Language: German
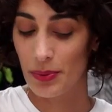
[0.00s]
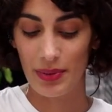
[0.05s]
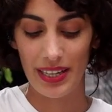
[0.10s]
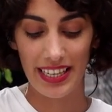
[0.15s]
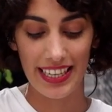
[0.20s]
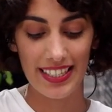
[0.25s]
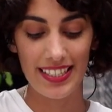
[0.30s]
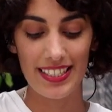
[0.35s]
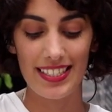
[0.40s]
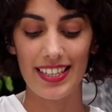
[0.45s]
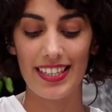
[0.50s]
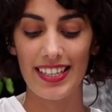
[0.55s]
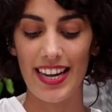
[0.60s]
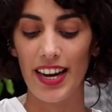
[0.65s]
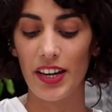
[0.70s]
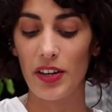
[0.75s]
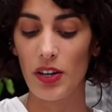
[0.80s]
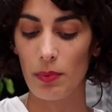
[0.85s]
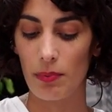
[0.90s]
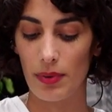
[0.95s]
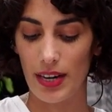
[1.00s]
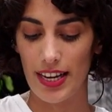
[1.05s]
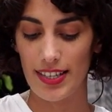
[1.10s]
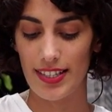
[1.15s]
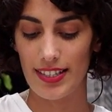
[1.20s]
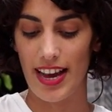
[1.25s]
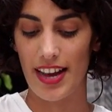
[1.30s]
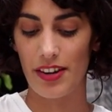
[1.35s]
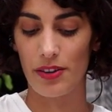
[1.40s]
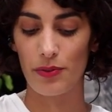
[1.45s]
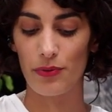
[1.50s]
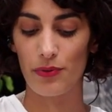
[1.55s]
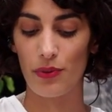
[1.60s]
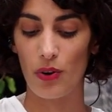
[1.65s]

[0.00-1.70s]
überredete Jakob Lass einen